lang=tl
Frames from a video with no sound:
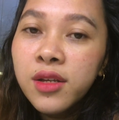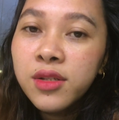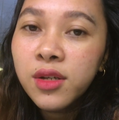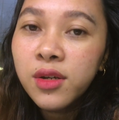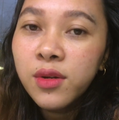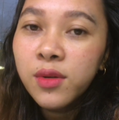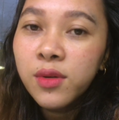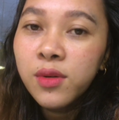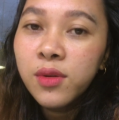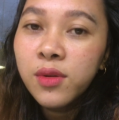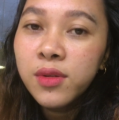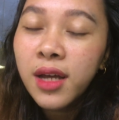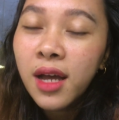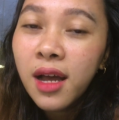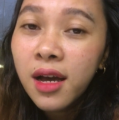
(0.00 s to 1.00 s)
So,
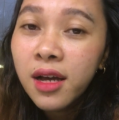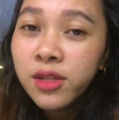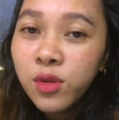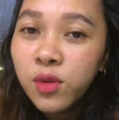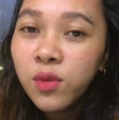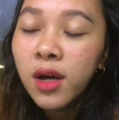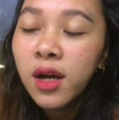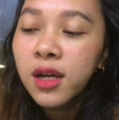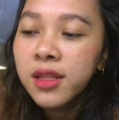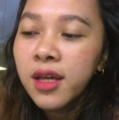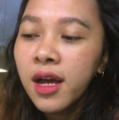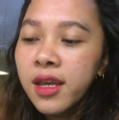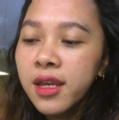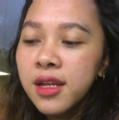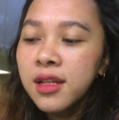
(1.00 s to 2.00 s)
nakakatuwa
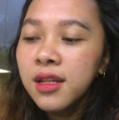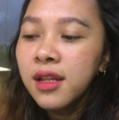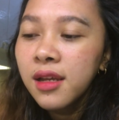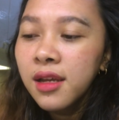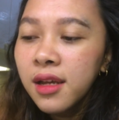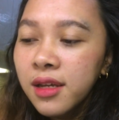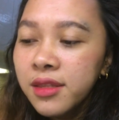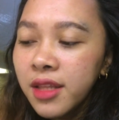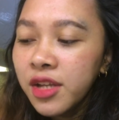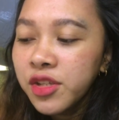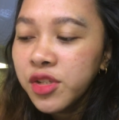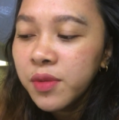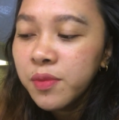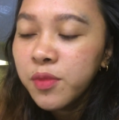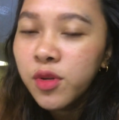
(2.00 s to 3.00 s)
dahil
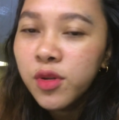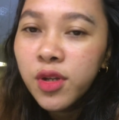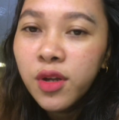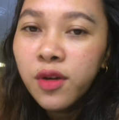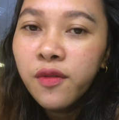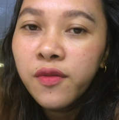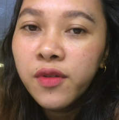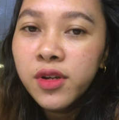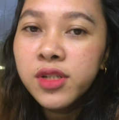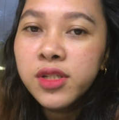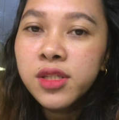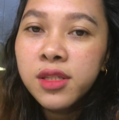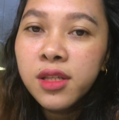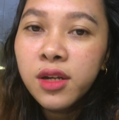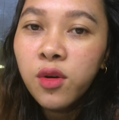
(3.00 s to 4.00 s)
na-achieve ko na yung
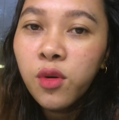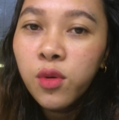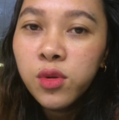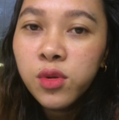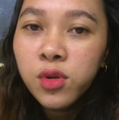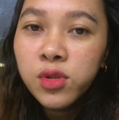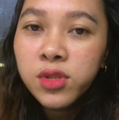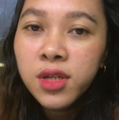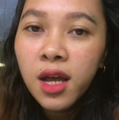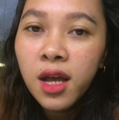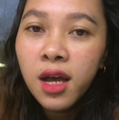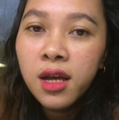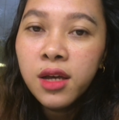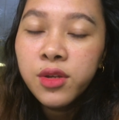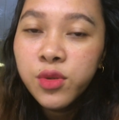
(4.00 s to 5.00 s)
first na goal ko
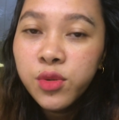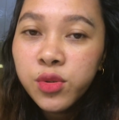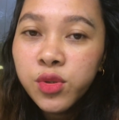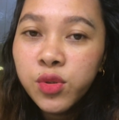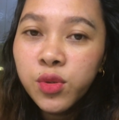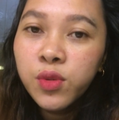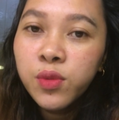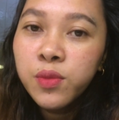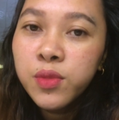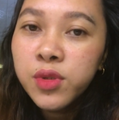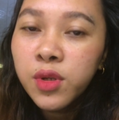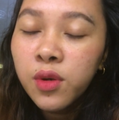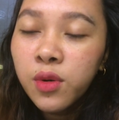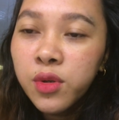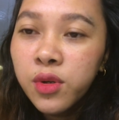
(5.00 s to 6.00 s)
sa YouTube.
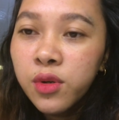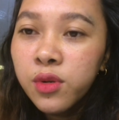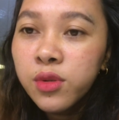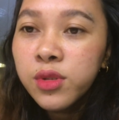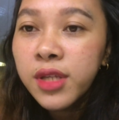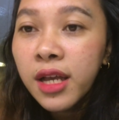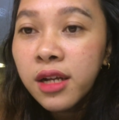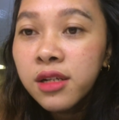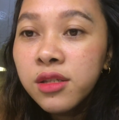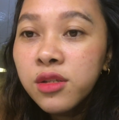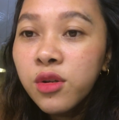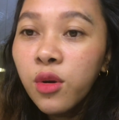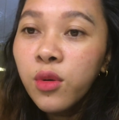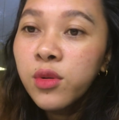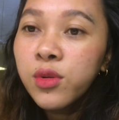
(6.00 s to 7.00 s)
So, yung
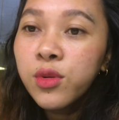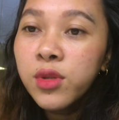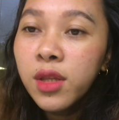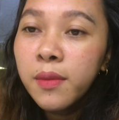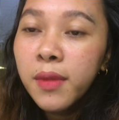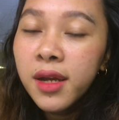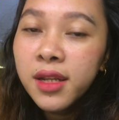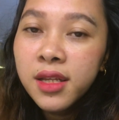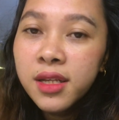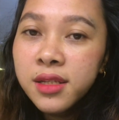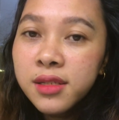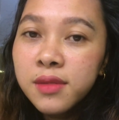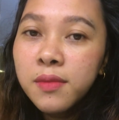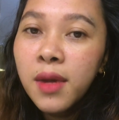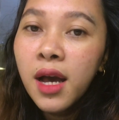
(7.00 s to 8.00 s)
second goal ko naman
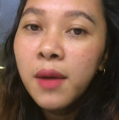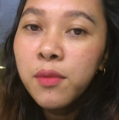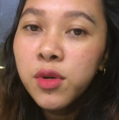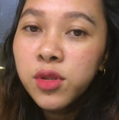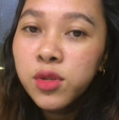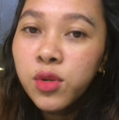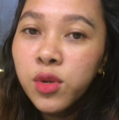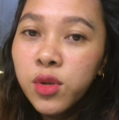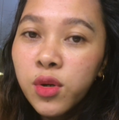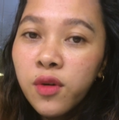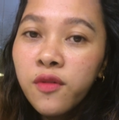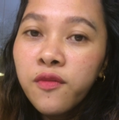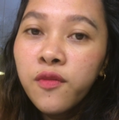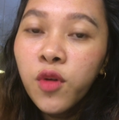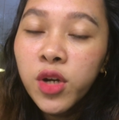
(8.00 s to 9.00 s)
is maabot ko
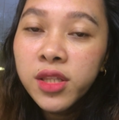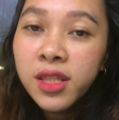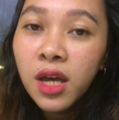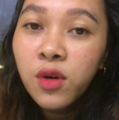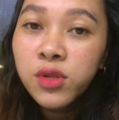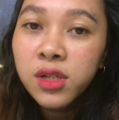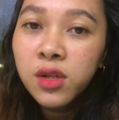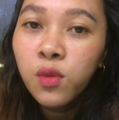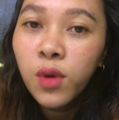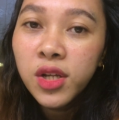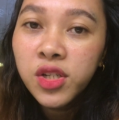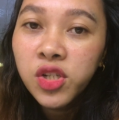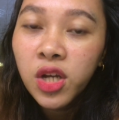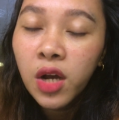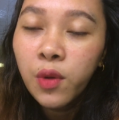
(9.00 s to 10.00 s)
yung 4,000
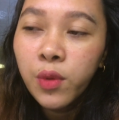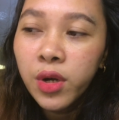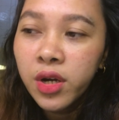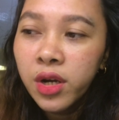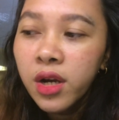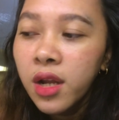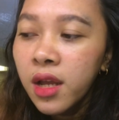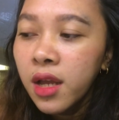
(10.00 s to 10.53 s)
watch hour.